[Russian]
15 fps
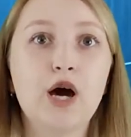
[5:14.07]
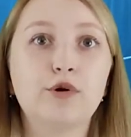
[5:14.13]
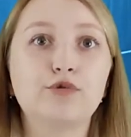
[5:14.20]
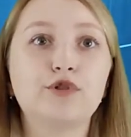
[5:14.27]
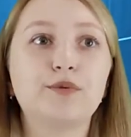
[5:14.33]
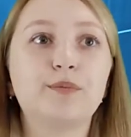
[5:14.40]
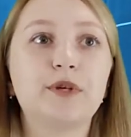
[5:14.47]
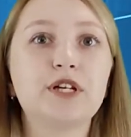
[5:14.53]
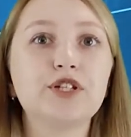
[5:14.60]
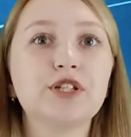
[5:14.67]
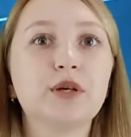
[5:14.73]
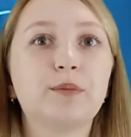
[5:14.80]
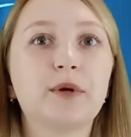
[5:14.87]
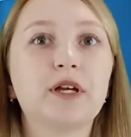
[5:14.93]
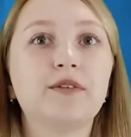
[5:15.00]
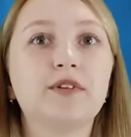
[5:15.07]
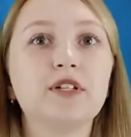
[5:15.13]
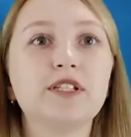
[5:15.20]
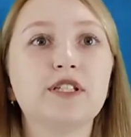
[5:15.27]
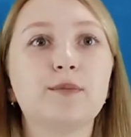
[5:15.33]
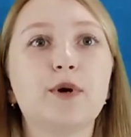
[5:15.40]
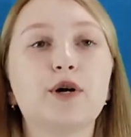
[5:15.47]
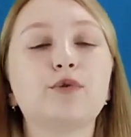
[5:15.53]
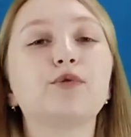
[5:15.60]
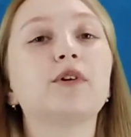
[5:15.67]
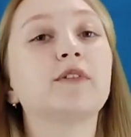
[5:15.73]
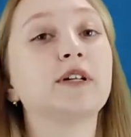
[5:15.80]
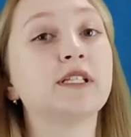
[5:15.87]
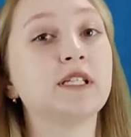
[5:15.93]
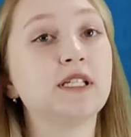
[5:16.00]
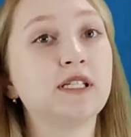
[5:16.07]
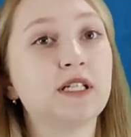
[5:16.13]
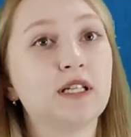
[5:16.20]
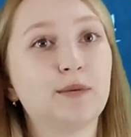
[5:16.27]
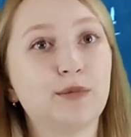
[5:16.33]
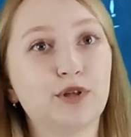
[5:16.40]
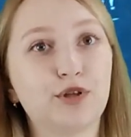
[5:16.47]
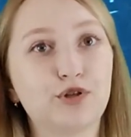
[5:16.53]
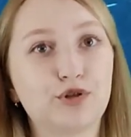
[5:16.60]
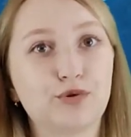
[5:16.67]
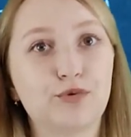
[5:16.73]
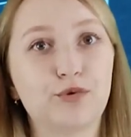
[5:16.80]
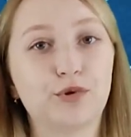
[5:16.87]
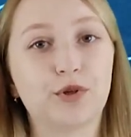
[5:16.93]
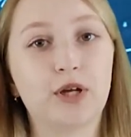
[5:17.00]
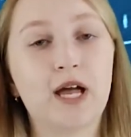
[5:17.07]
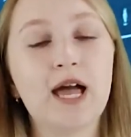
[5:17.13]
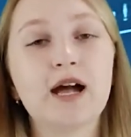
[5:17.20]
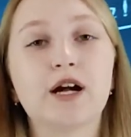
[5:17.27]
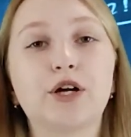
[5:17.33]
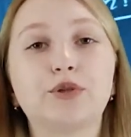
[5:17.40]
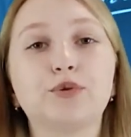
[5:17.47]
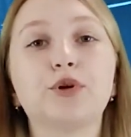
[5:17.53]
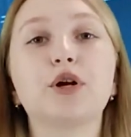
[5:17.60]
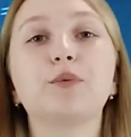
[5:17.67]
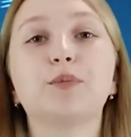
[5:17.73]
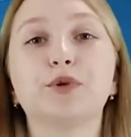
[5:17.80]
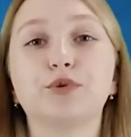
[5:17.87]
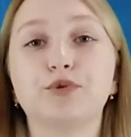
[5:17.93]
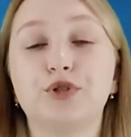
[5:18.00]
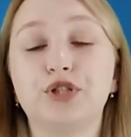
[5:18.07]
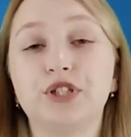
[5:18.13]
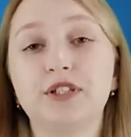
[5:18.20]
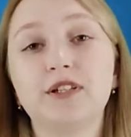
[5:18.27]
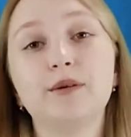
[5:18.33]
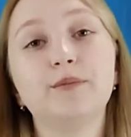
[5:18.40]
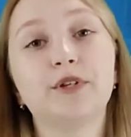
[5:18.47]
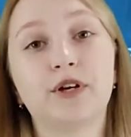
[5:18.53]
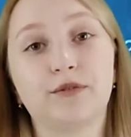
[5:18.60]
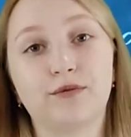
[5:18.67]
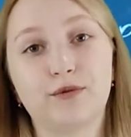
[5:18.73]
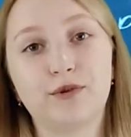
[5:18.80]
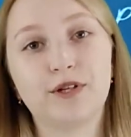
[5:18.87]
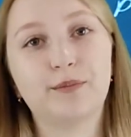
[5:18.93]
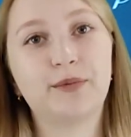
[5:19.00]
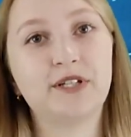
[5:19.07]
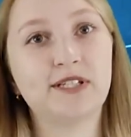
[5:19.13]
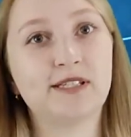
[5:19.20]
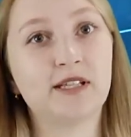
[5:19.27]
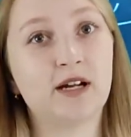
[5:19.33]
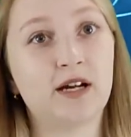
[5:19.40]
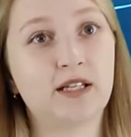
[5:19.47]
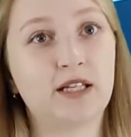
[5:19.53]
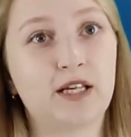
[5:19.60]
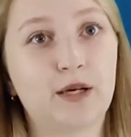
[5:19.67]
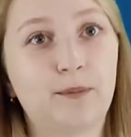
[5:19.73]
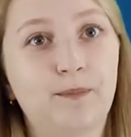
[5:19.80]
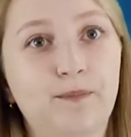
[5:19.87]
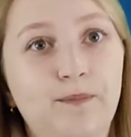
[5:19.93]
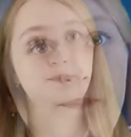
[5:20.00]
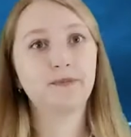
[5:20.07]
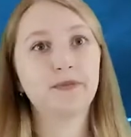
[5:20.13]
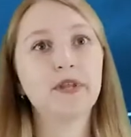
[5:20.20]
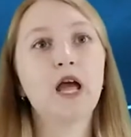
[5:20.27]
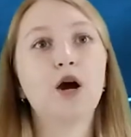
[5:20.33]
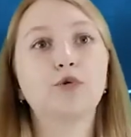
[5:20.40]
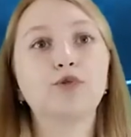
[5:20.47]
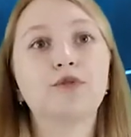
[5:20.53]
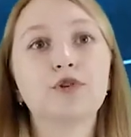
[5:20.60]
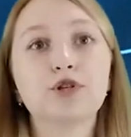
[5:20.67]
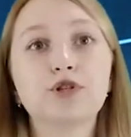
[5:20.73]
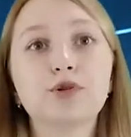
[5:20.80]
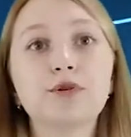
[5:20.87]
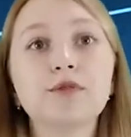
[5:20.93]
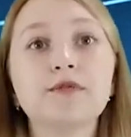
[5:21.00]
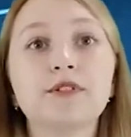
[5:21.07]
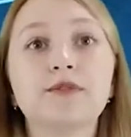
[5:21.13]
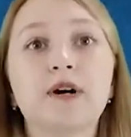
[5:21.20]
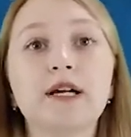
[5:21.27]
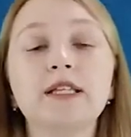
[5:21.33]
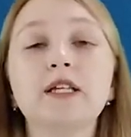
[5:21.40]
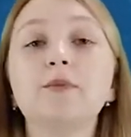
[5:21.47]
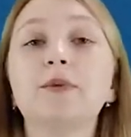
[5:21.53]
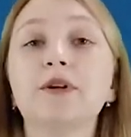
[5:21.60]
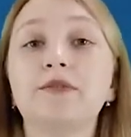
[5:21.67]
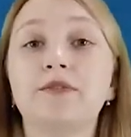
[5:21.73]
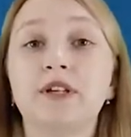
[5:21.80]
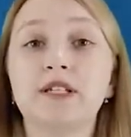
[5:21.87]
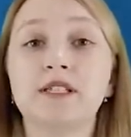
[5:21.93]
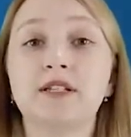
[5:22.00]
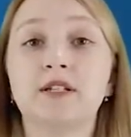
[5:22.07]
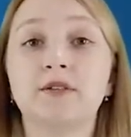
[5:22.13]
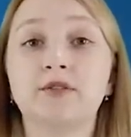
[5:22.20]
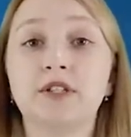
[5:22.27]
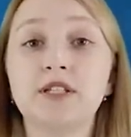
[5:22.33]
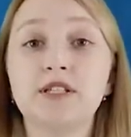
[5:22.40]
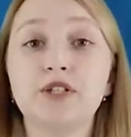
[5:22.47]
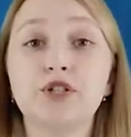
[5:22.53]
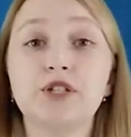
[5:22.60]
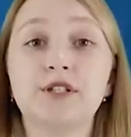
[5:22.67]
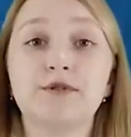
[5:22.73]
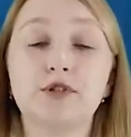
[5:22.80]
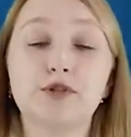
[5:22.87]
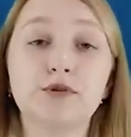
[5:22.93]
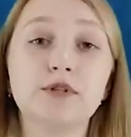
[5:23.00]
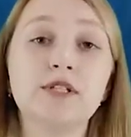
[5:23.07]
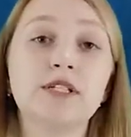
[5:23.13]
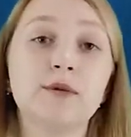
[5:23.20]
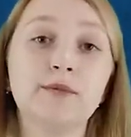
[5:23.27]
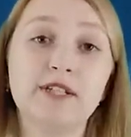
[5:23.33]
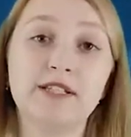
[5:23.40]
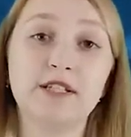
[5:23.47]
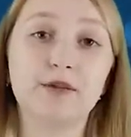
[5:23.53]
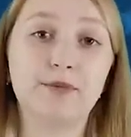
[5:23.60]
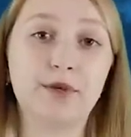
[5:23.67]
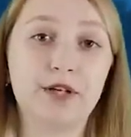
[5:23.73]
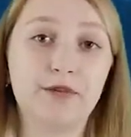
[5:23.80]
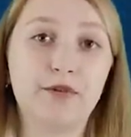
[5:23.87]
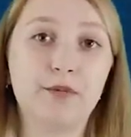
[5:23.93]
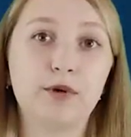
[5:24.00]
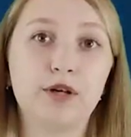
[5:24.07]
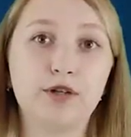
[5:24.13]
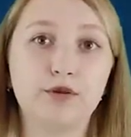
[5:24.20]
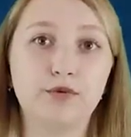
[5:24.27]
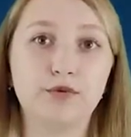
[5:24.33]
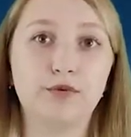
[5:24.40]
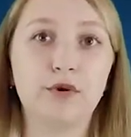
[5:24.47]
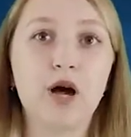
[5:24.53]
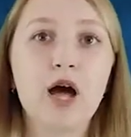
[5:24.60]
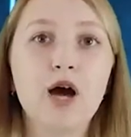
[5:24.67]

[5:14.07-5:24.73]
Успешно проявил себя руководителем этой школы, которая получила мировое признание – Утвержден в звании профессора в 1971 году.